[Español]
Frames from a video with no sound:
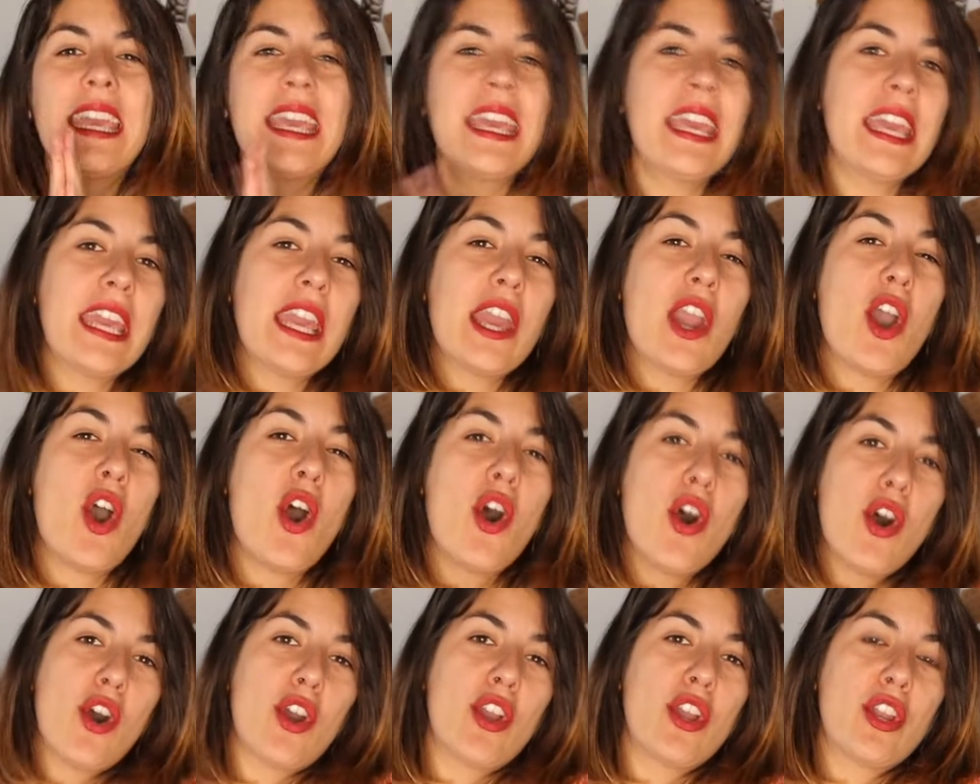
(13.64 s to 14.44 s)
Y
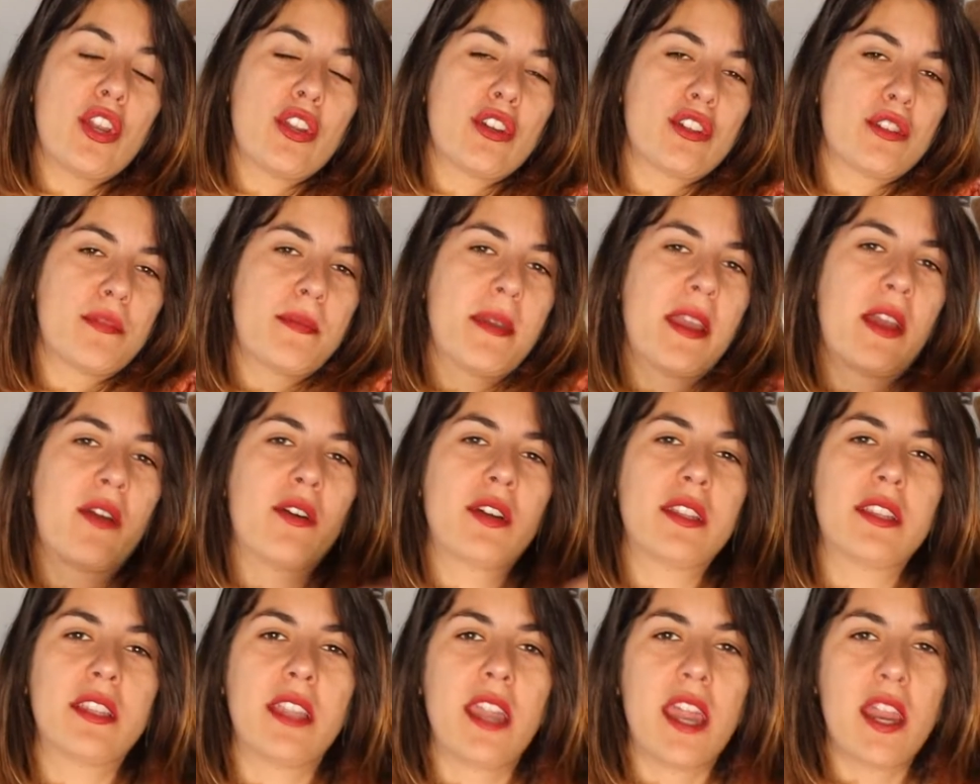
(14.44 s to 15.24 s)
hoy no os
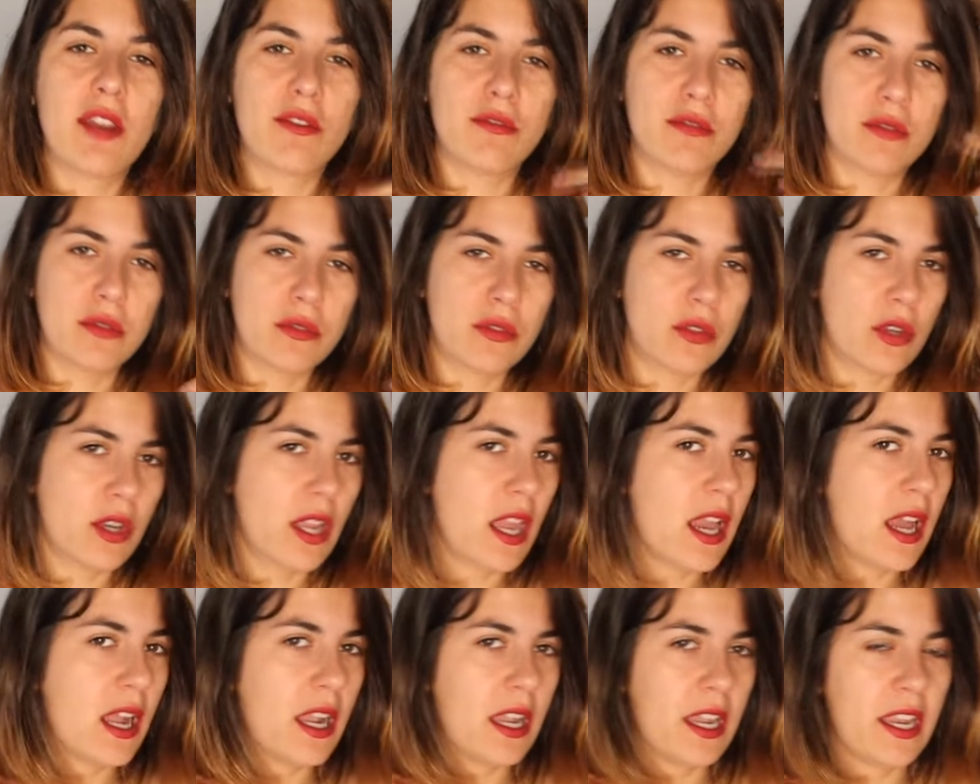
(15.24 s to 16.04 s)
vengo a traer un
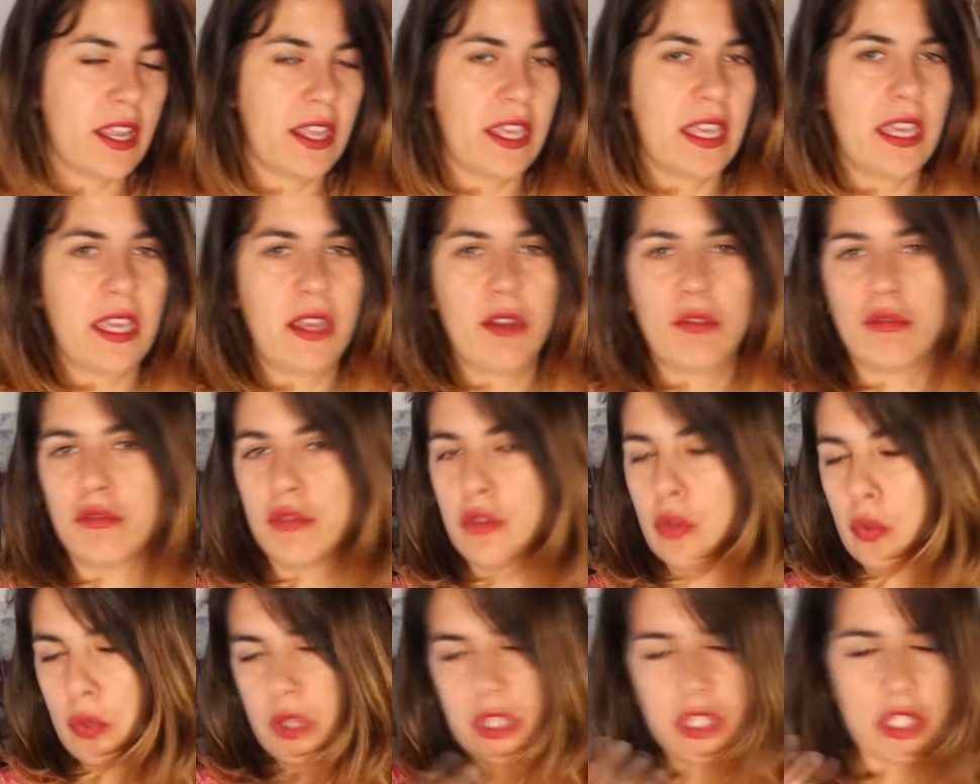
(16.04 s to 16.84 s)
tutorial ni
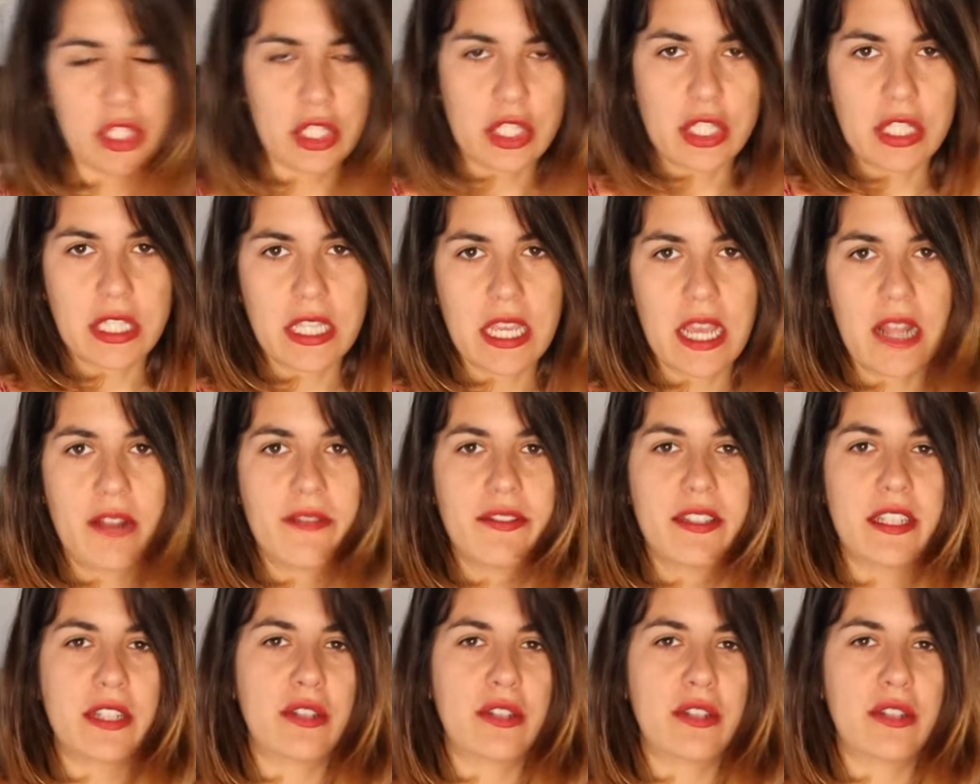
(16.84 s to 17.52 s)
un do it yourself,